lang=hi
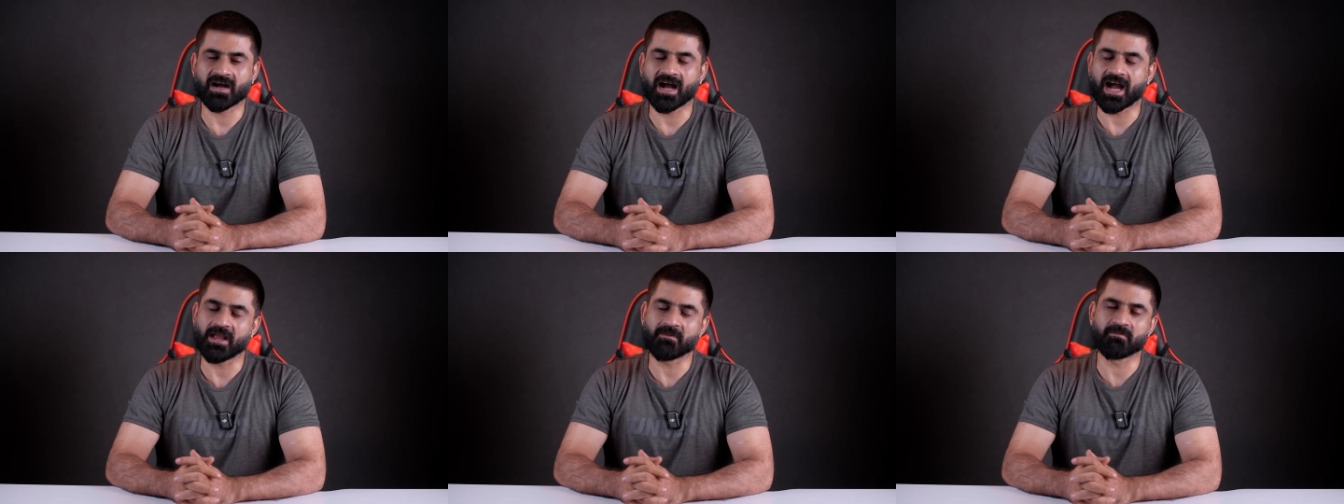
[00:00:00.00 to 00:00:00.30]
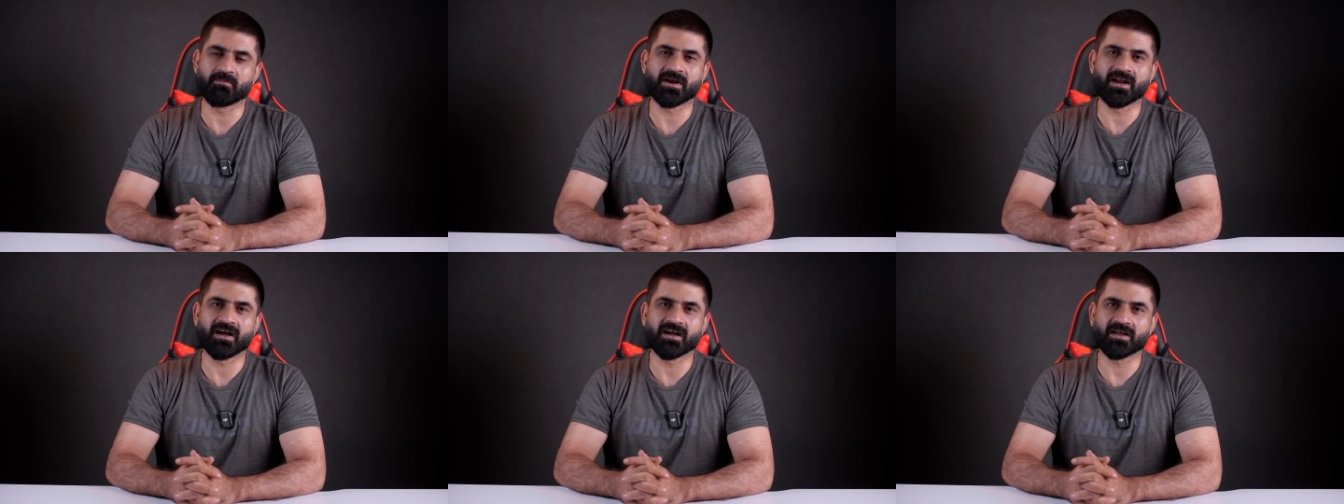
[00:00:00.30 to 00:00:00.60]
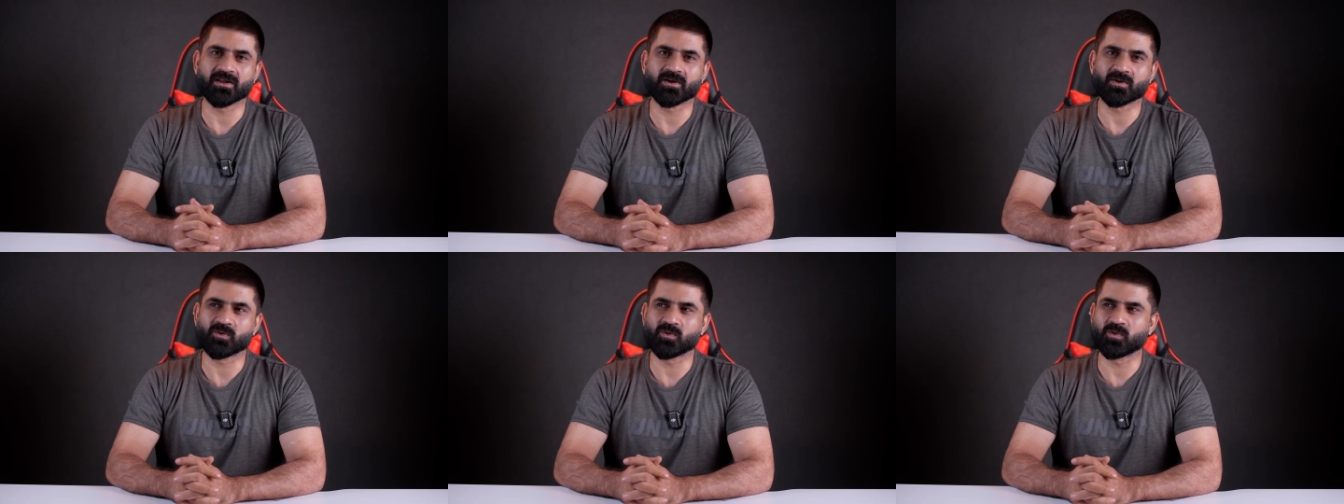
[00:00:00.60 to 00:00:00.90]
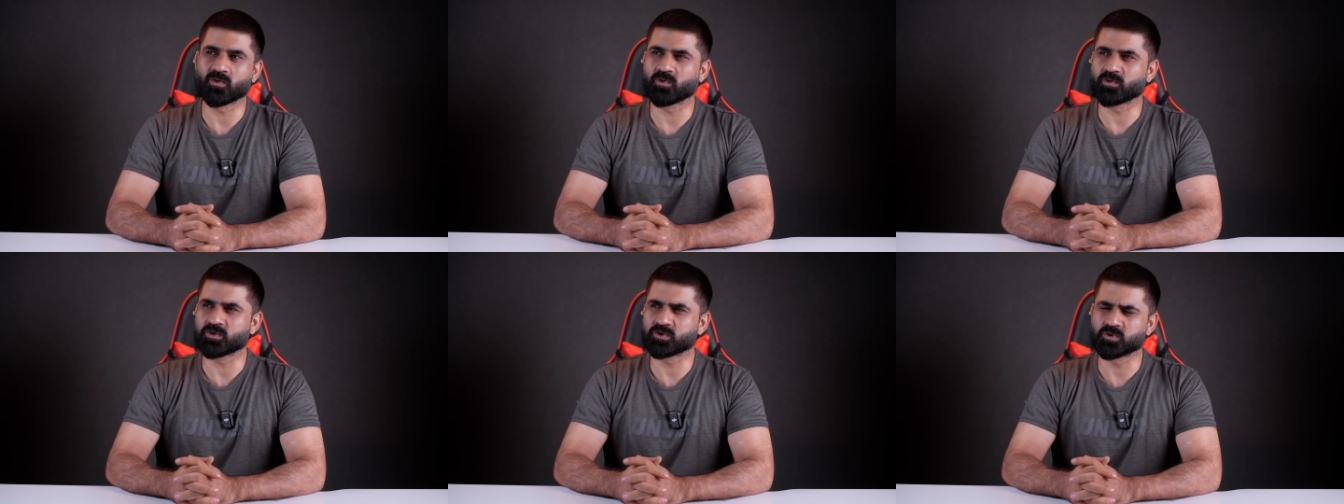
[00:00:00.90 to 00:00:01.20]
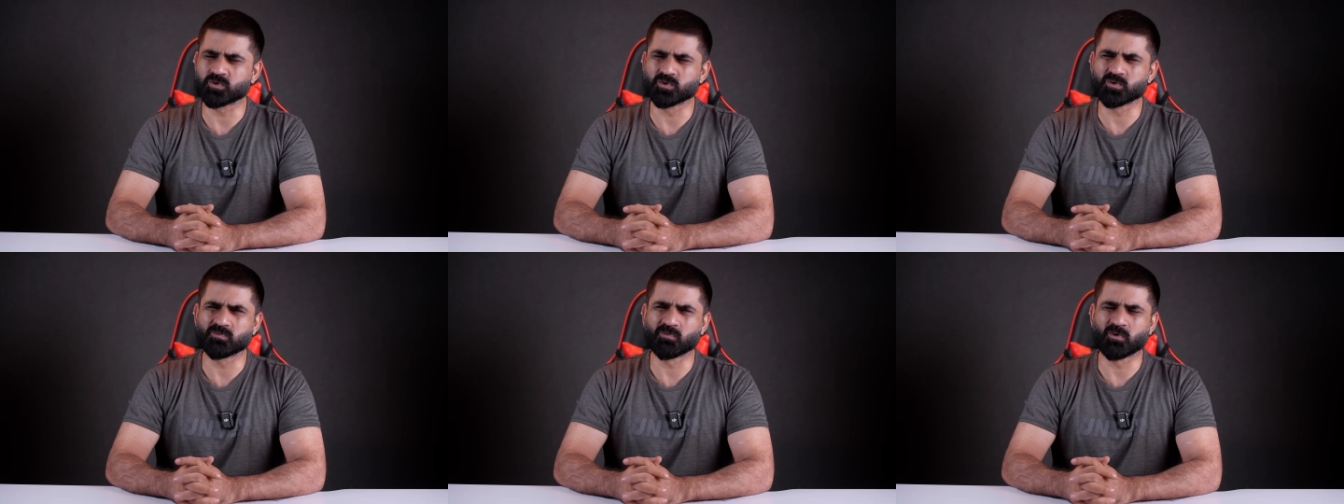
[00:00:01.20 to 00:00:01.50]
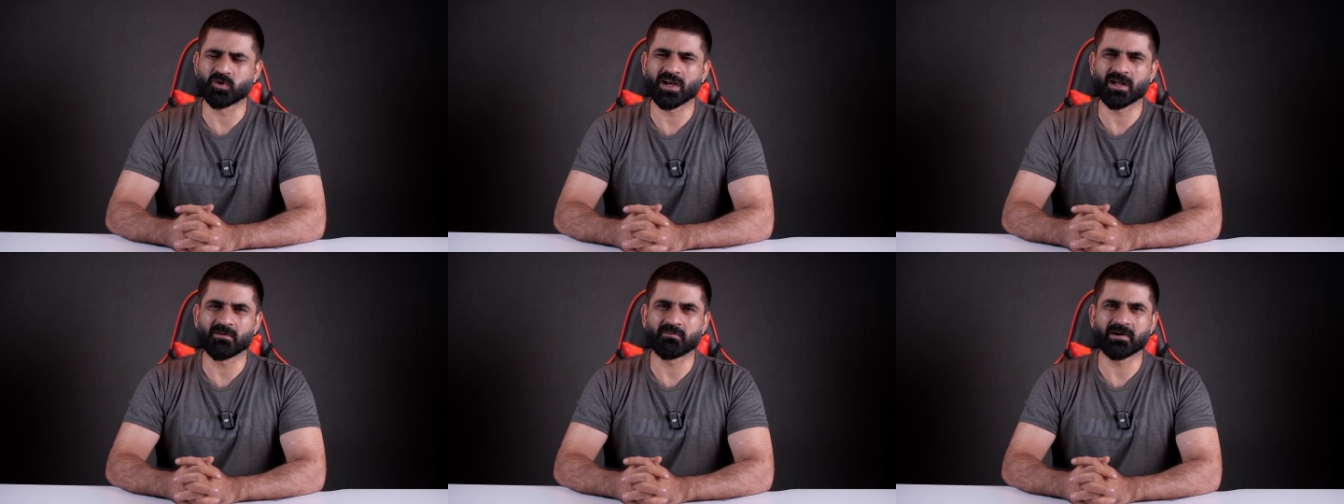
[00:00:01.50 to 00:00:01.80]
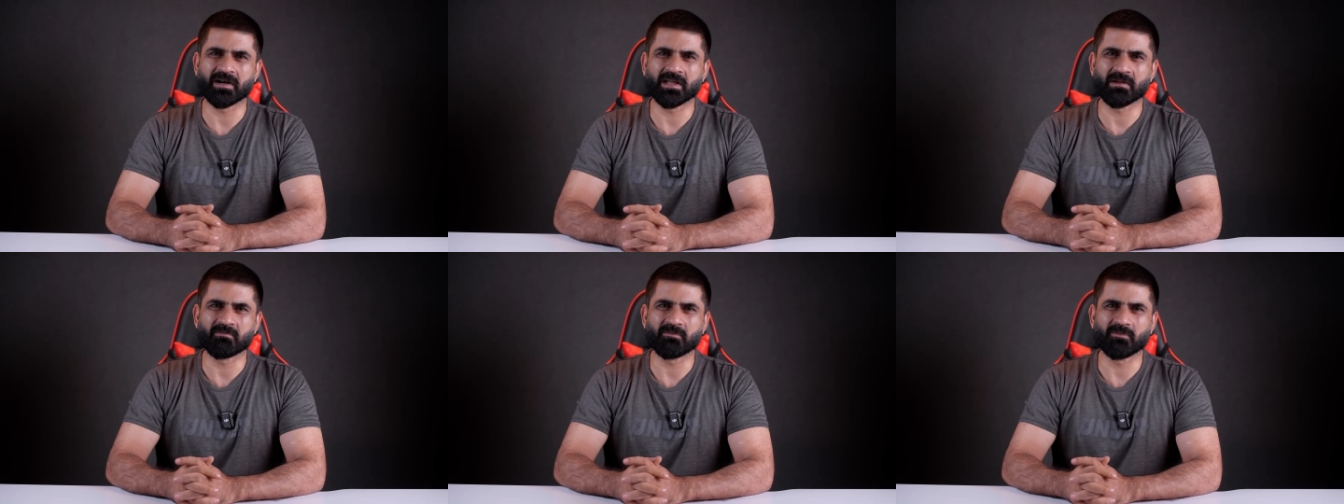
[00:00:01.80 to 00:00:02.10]
हाइप बना के रखो झूठ बोलना
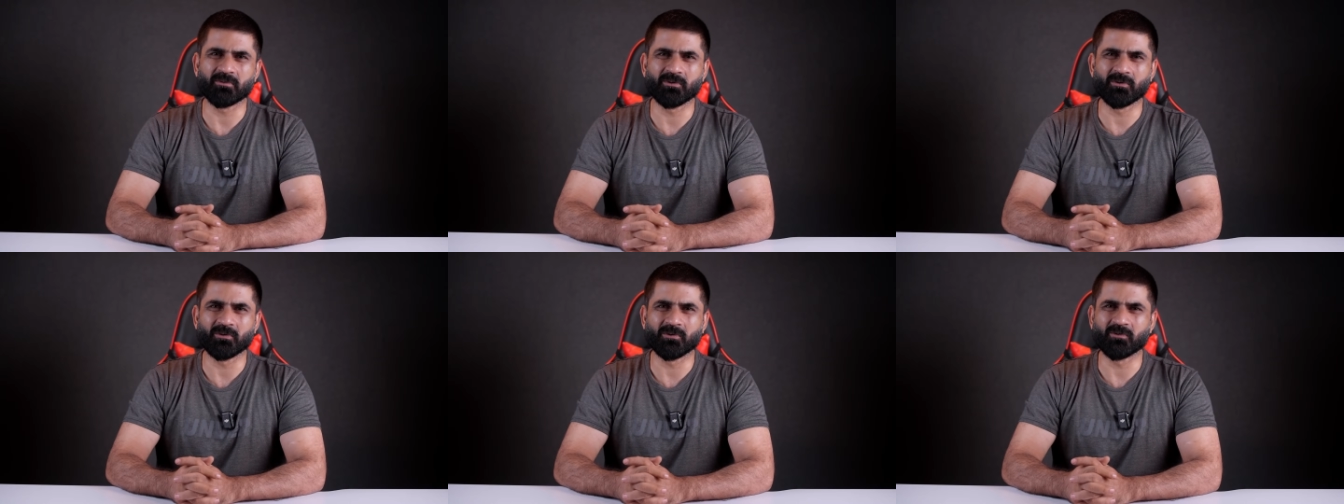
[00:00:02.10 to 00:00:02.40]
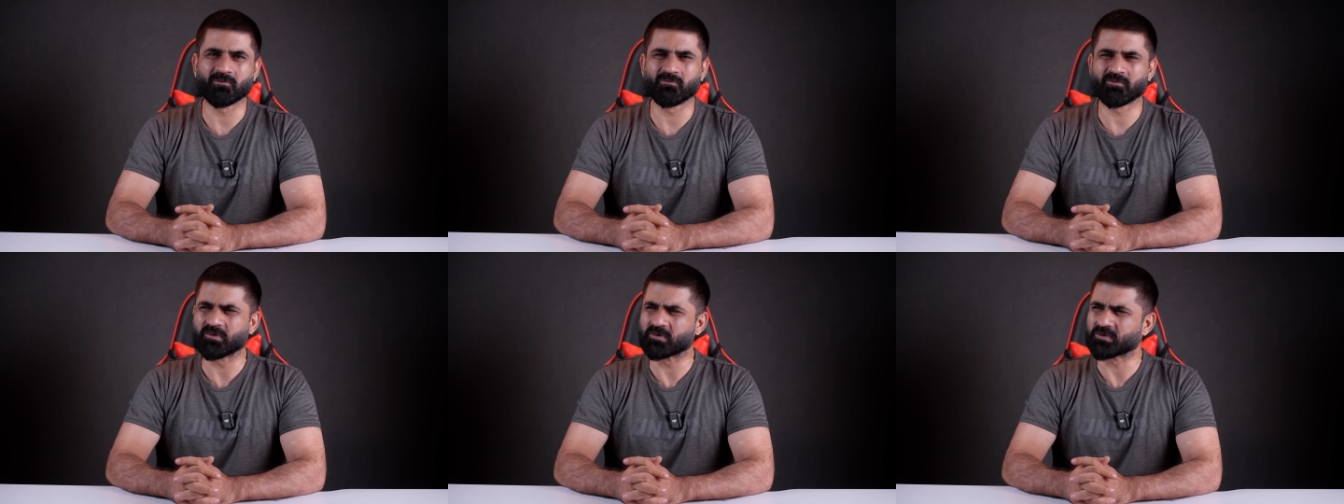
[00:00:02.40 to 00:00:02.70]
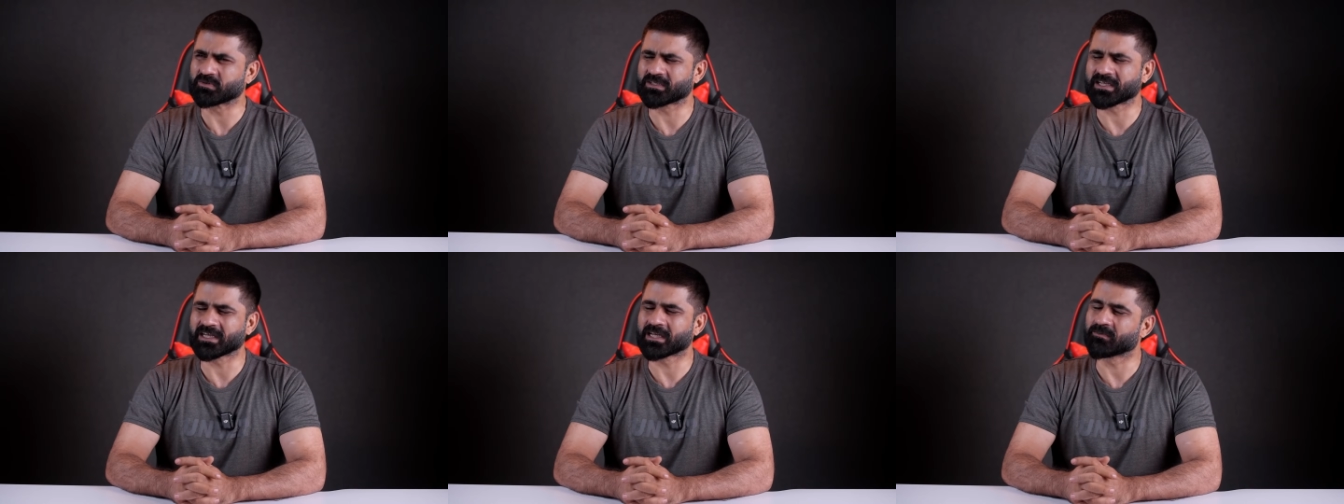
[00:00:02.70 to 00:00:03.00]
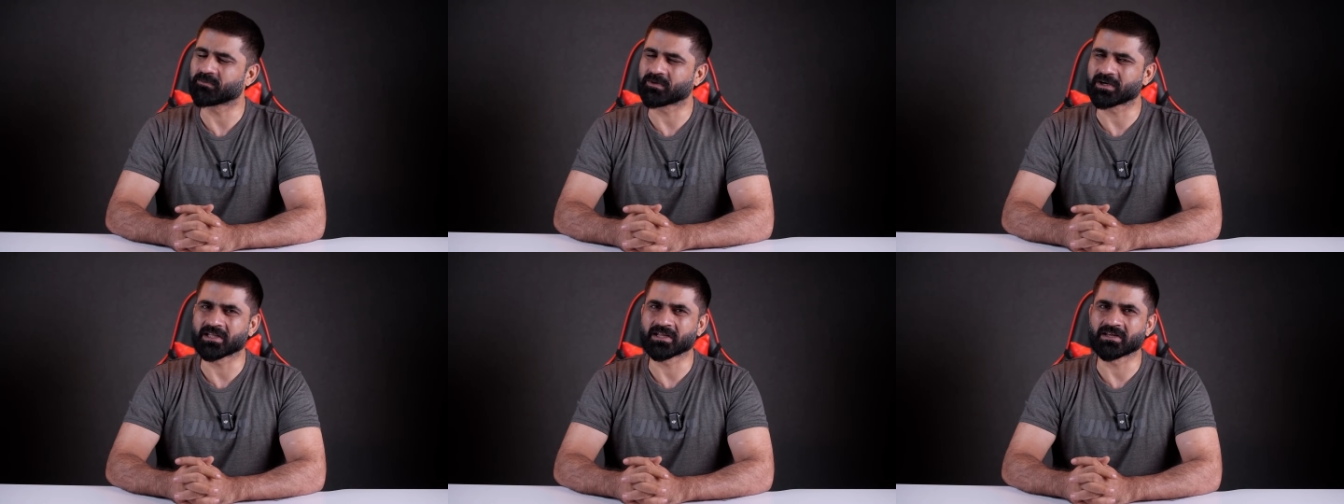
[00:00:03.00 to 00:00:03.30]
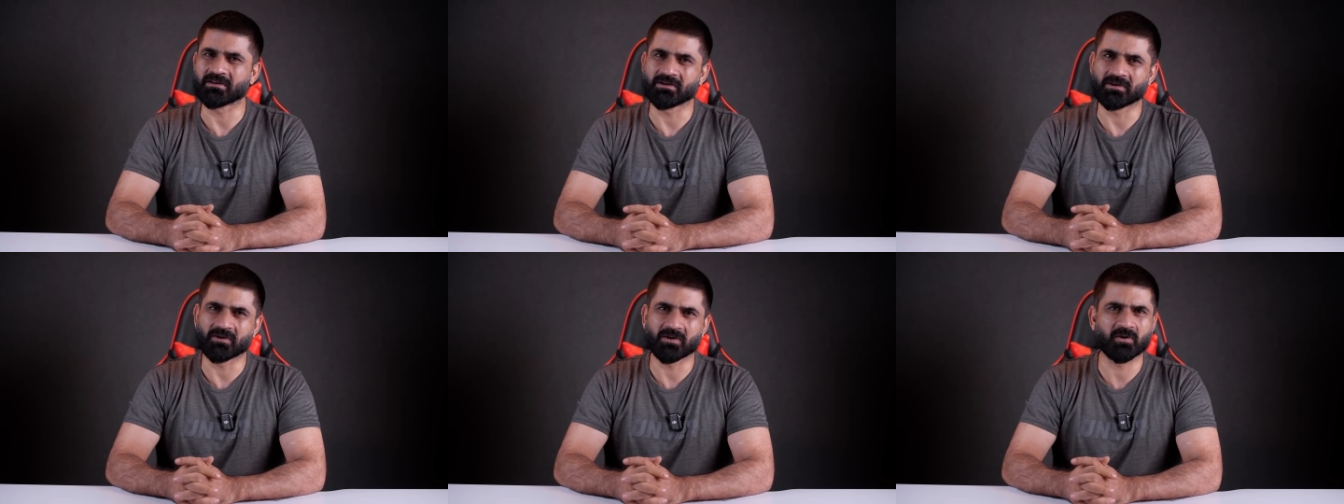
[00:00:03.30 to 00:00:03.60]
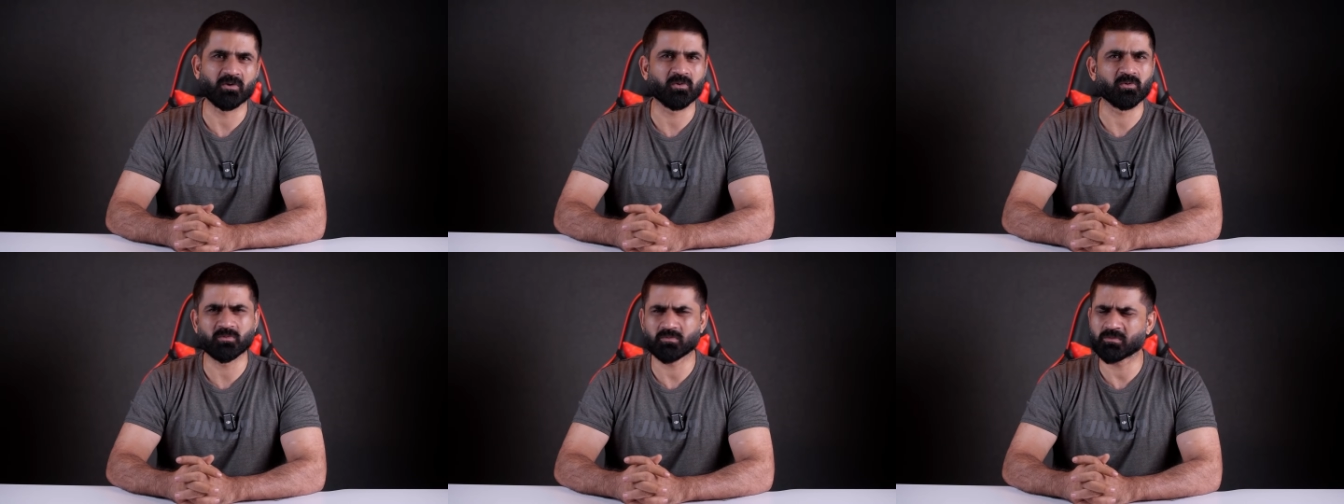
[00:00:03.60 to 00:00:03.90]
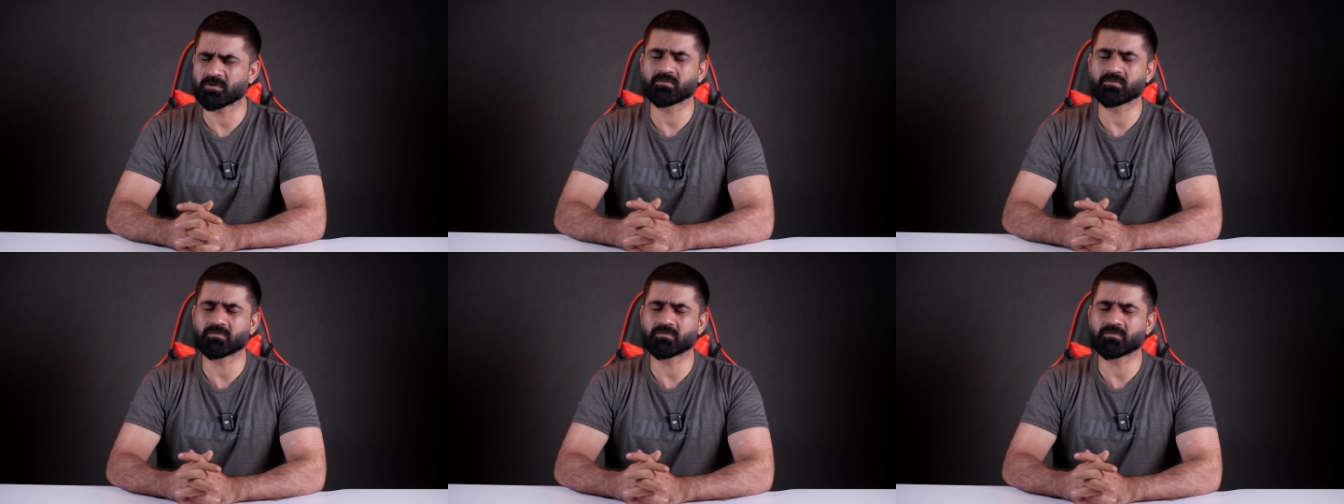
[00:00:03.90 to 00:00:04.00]
पड़े बोलो व्यूज़ लेने पड़े ले लो